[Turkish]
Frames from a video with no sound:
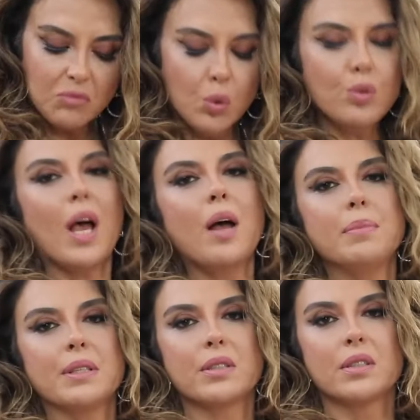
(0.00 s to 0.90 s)
güzel
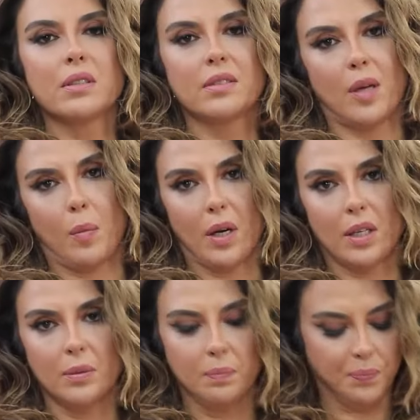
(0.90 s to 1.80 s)
bir
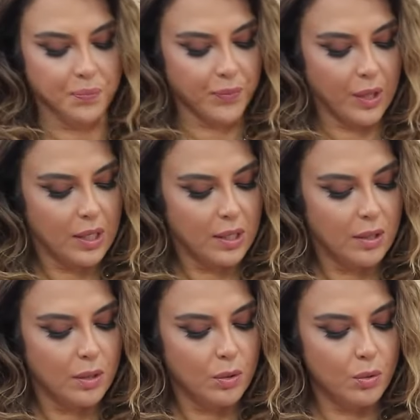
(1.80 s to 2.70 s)
tabak.
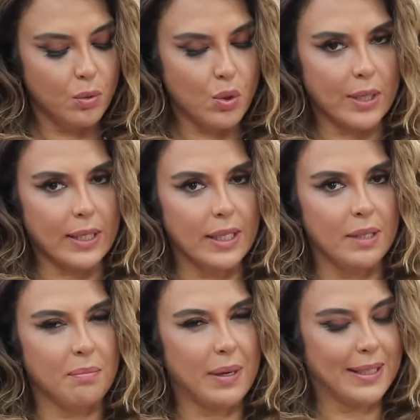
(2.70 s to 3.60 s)
Üçe
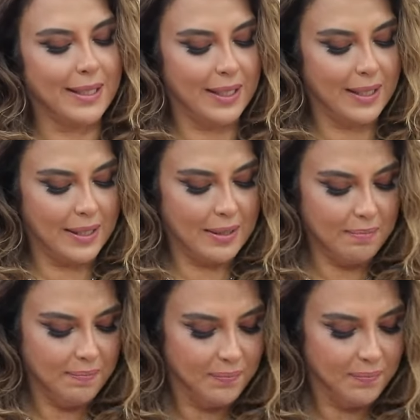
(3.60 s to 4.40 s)
geleyim bakayım.